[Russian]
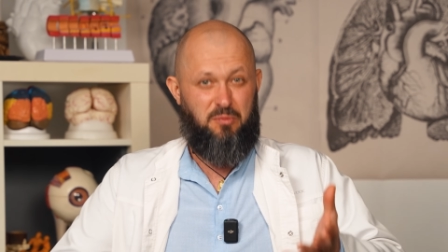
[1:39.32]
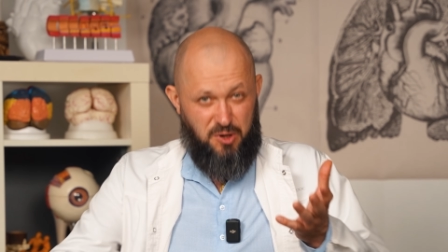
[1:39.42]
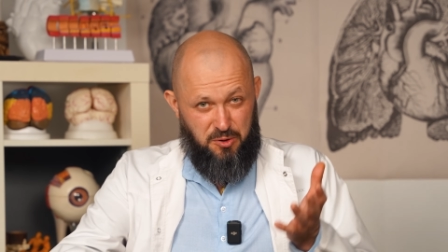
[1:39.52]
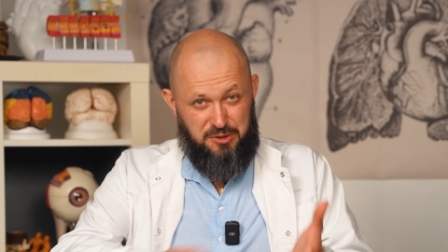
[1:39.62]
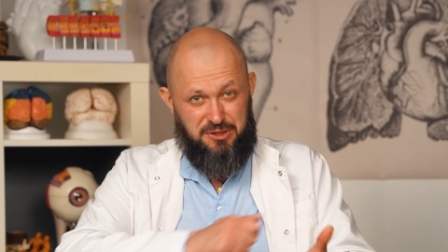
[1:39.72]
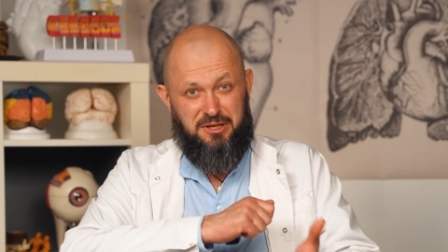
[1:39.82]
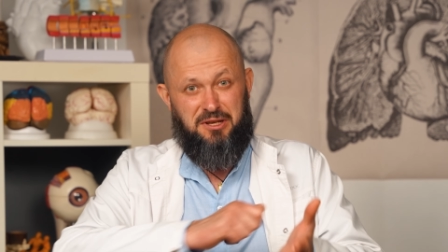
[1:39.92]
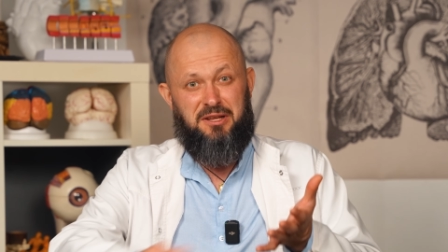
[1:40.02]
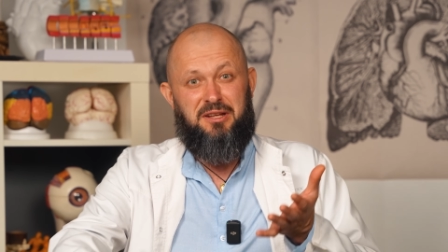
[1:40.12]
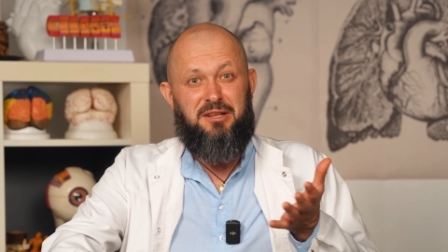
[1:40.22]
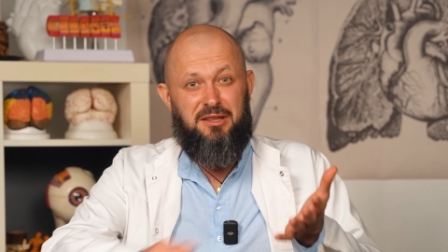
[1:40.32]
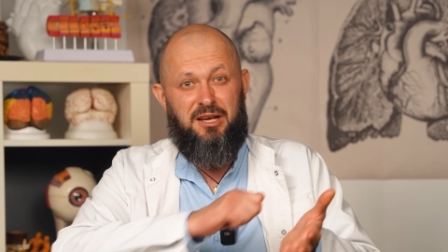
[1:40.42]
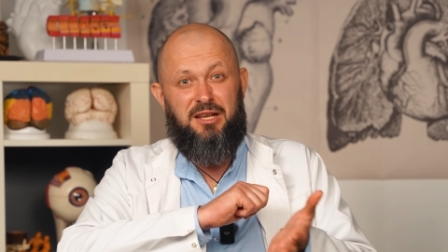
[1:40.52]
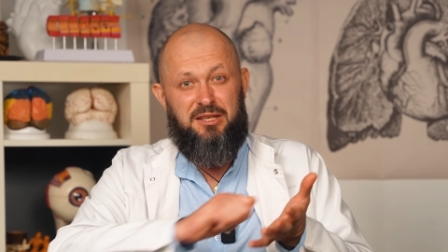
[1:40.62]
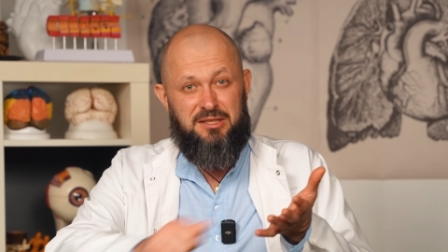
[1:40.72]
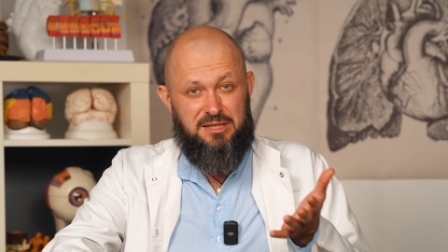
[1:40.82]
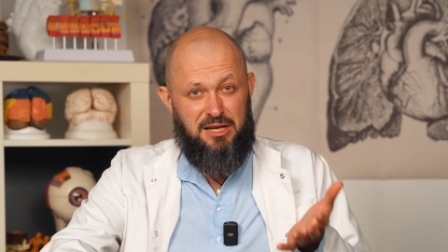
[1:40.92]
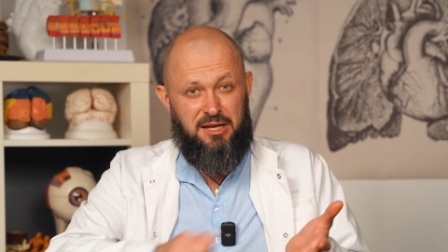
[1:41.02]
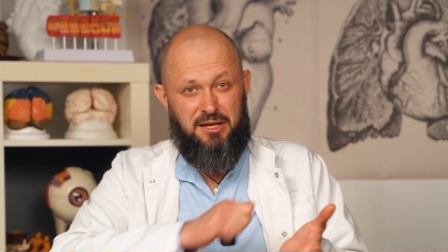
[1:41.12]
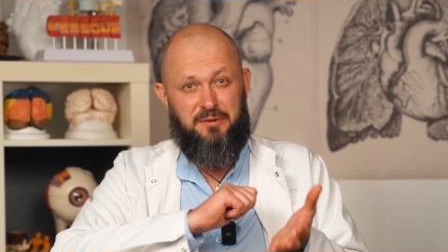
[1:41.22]
Просто
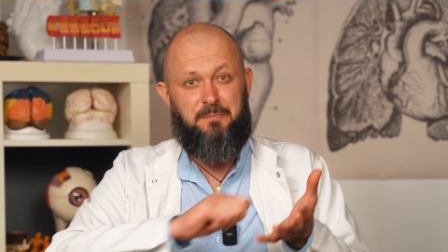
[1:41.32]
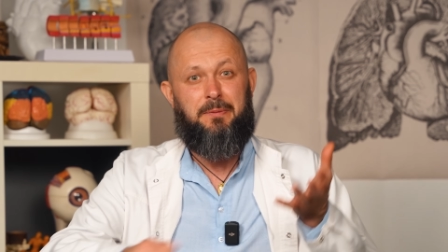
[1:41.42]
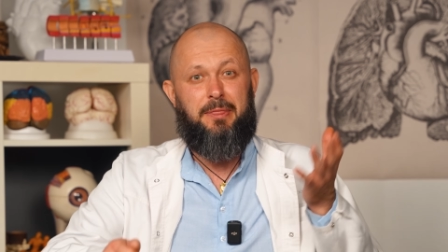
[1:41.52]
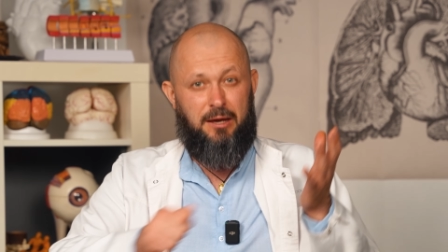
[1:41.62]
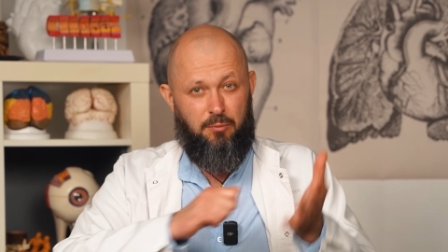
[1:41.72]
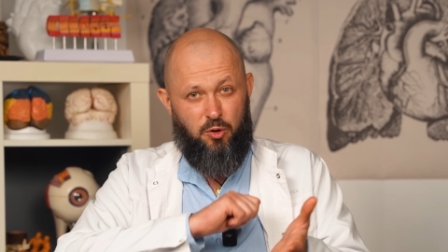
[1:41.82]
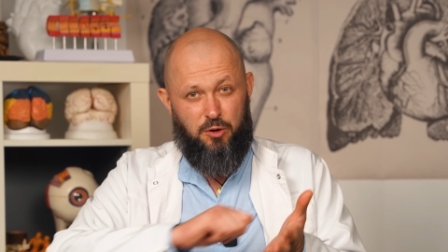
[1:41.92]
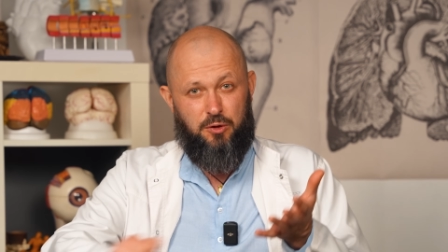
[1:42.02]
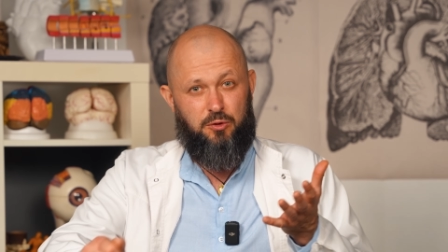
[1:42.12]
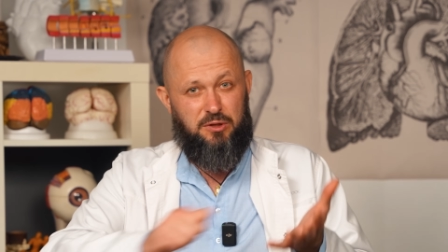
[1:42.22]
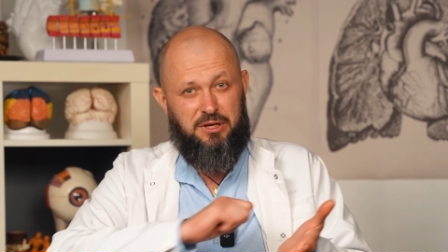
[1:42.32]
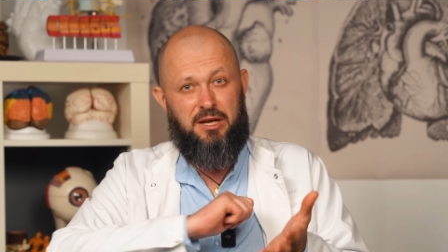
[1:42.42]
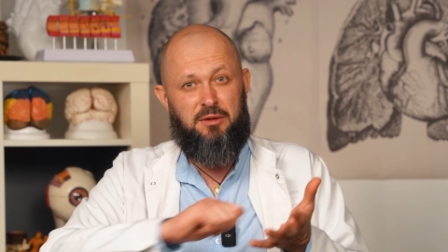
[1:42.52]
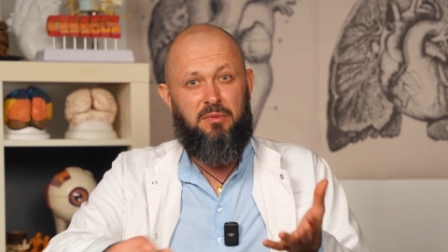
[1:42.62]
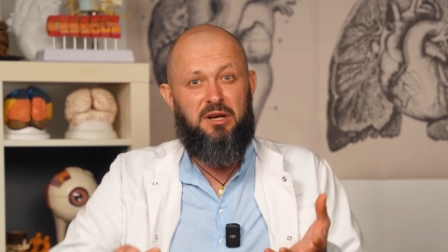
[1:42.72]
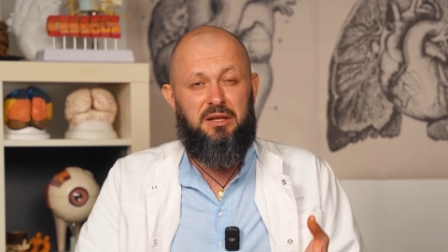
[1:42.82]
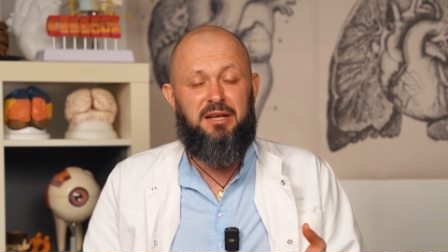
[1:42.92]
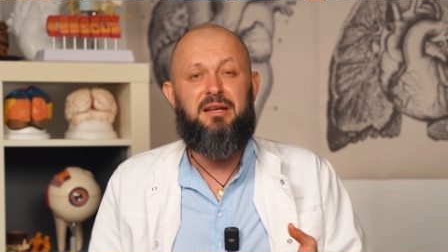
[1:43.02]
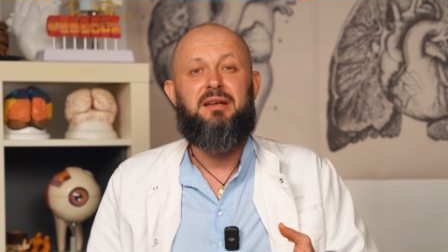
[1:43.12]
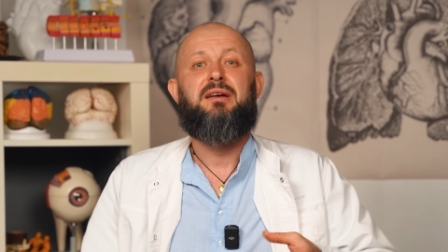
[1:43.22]
нанесли на мокрую ткань мыло,